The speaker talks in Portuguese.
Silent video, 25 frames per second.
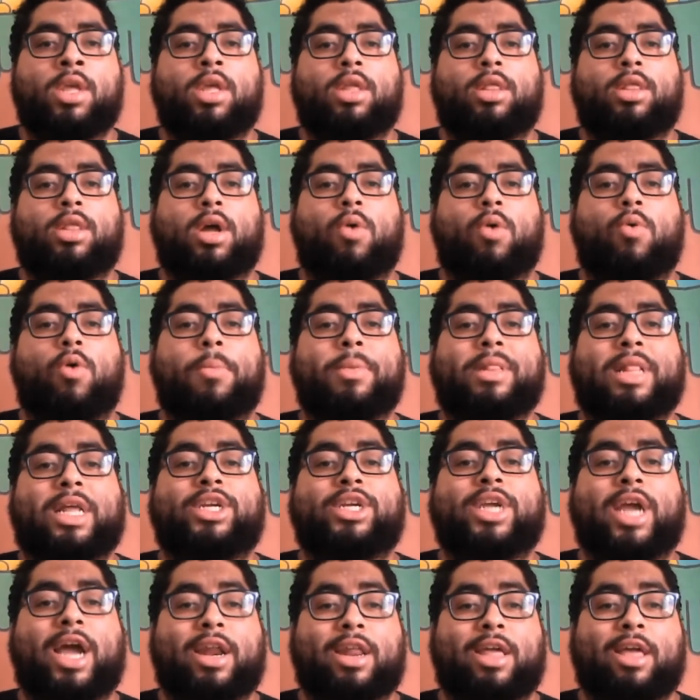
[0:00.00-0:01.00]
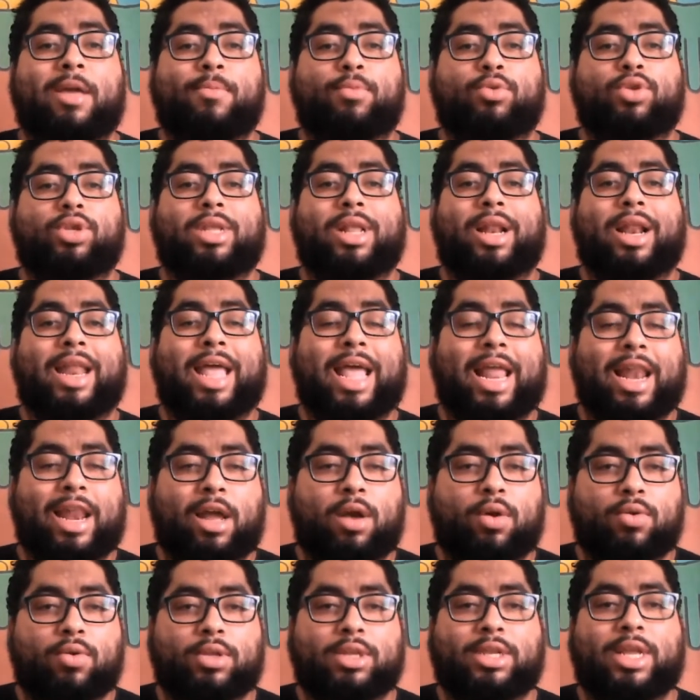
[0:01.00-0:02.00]
Então, homenagearemos Lélia
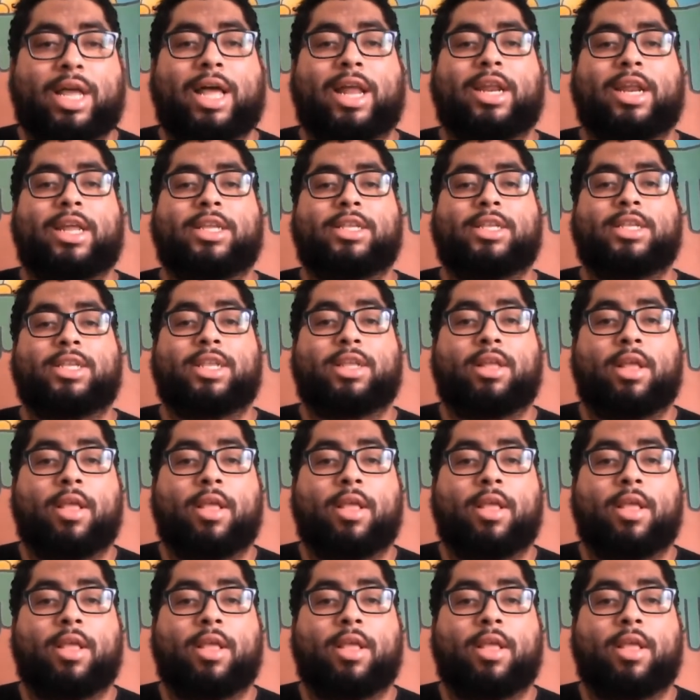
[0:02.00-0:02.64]
Gonzalez,